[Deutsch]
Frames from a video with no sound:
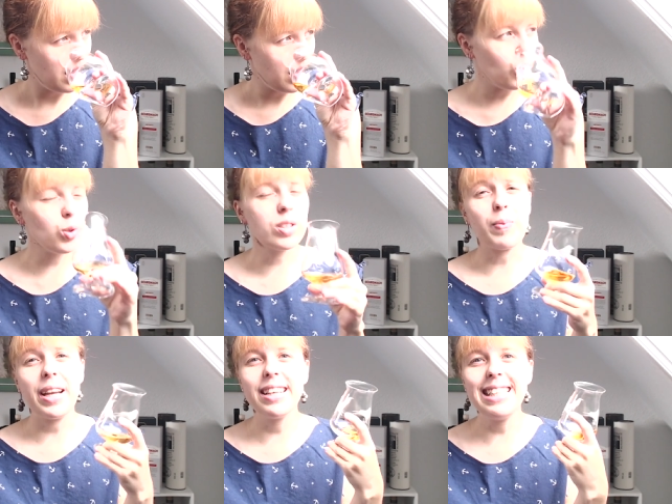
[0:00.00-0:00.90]
Und
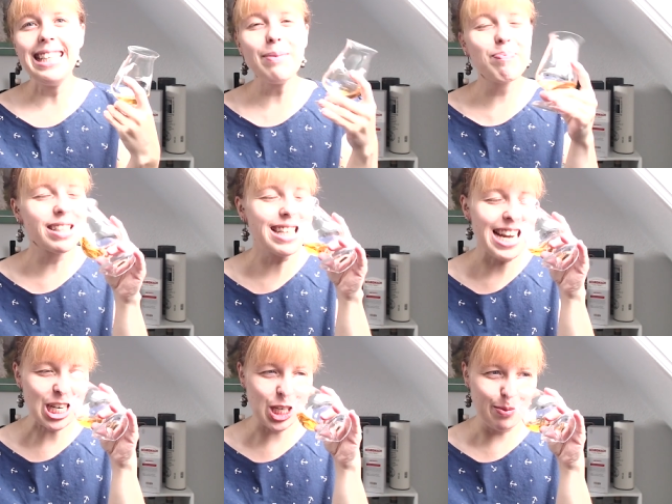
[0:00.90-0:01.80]
meine geliebten
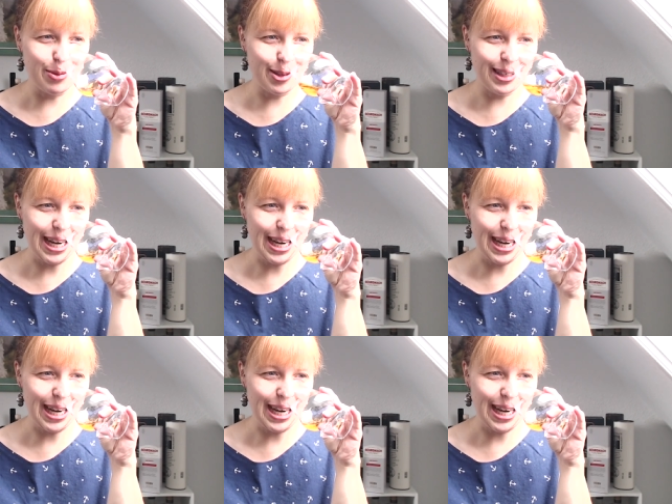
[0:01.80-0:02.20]
nashi Burn